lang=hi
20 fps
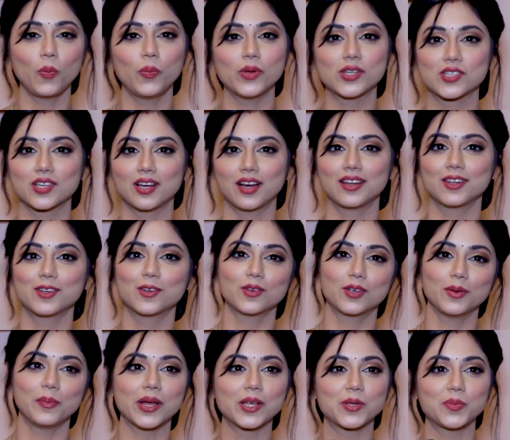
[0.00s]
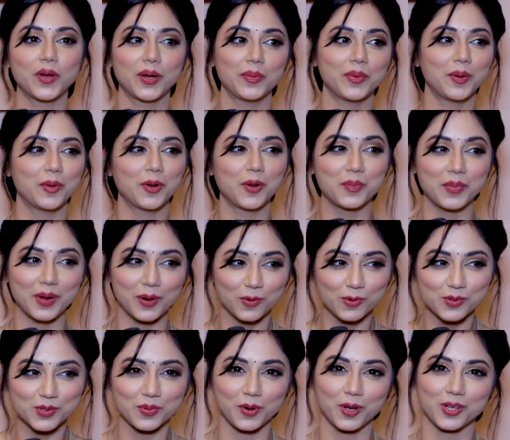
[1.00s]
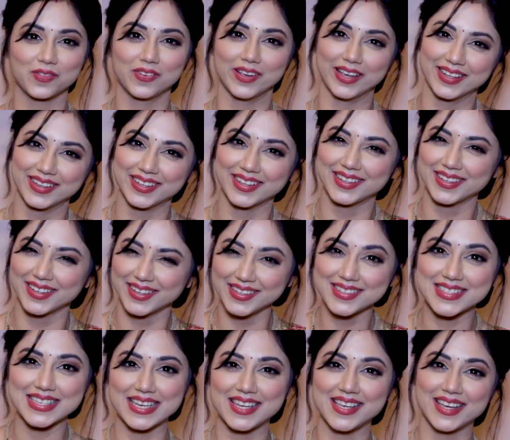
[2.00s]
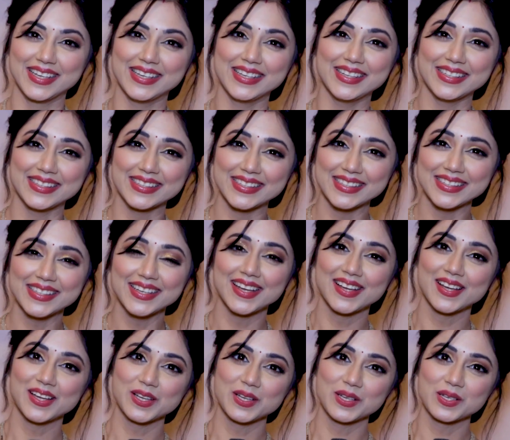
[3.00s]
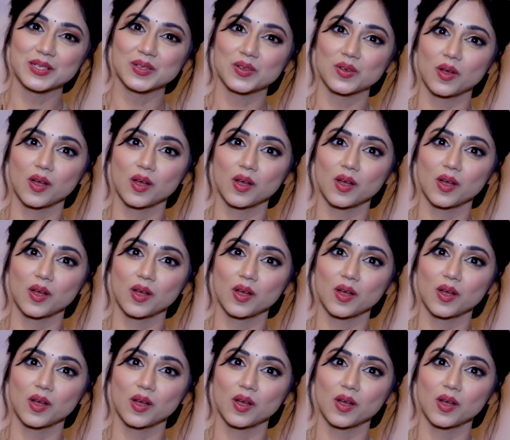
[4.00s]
नो पिचकारी क्योंकि बचपन में हम लोग बलून बहुत फेंकते थे इसलिए अच्छा,